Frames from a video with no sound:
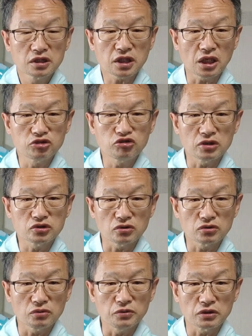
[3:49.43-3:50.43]
탈취할
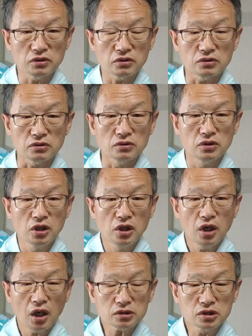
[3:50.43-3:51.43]
정도면은
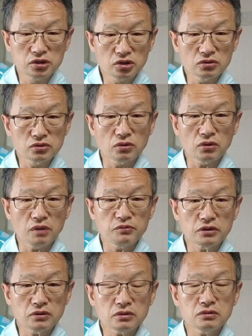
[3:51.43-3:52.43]
아니 그
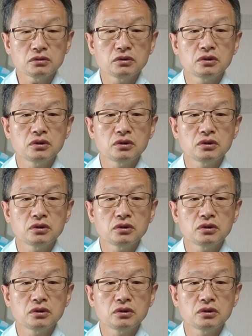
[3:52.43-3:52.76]
정도라면은